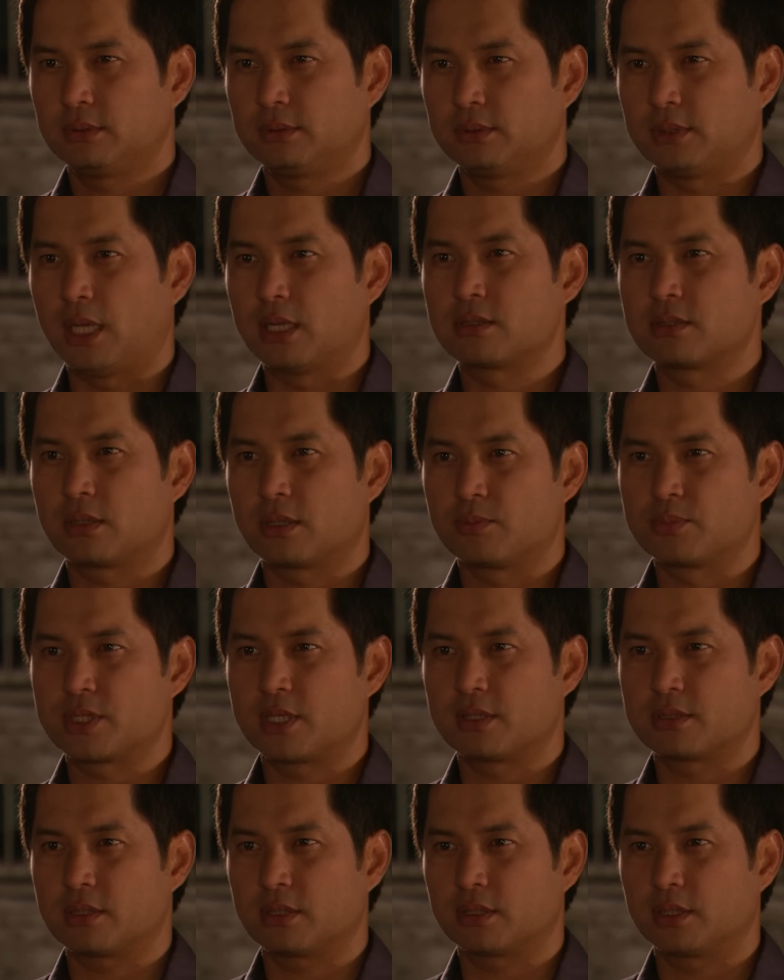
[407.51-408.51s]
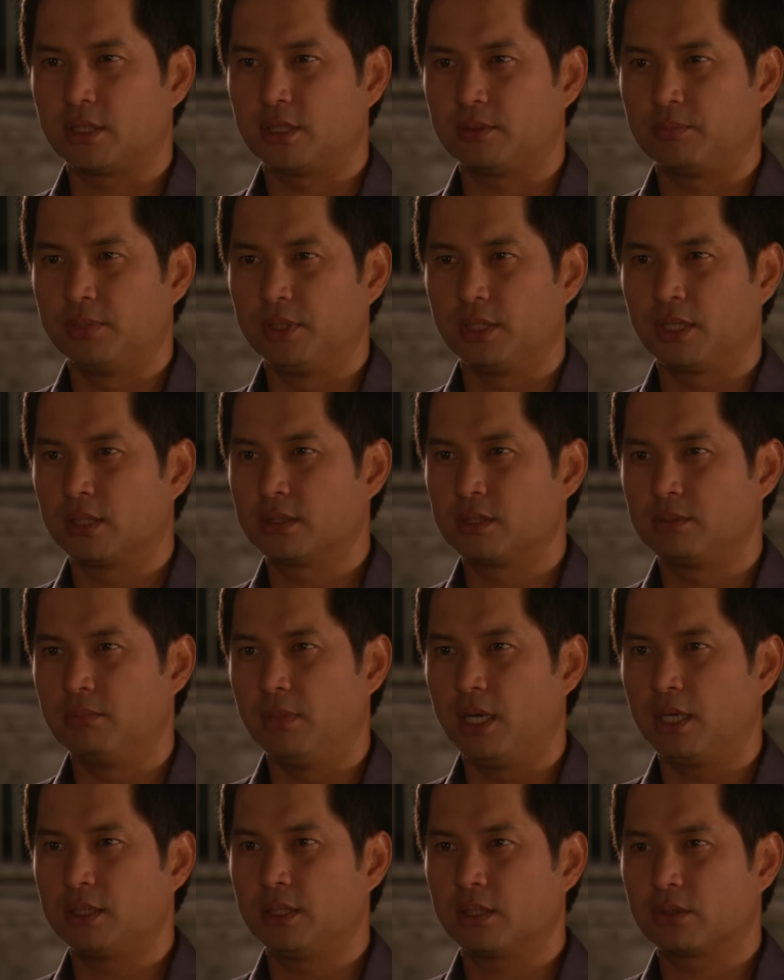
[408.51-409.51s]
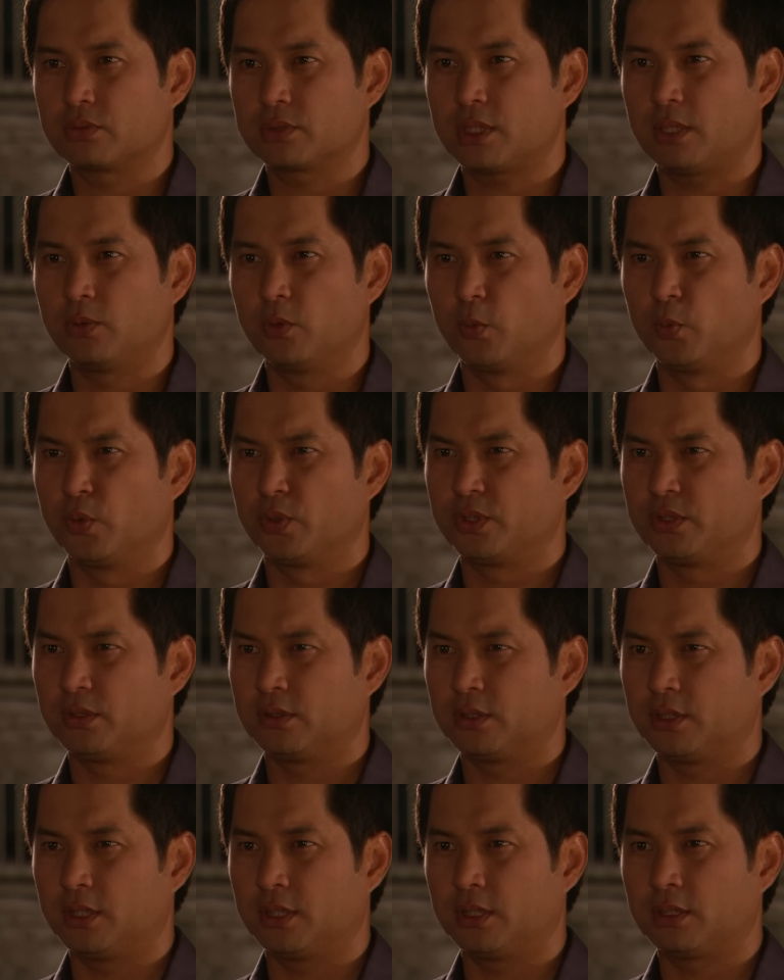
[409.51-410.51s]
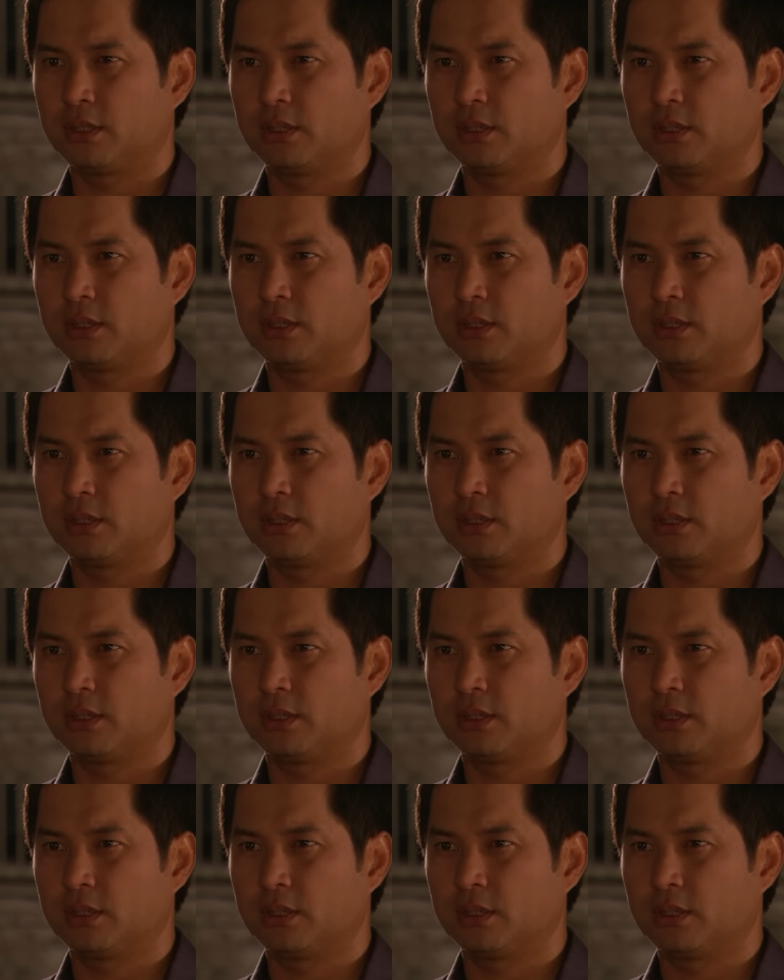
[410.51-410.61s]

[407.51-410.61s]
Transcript: 나처럼 세상에 미안한 일 많이 하고 산 놈도 있는데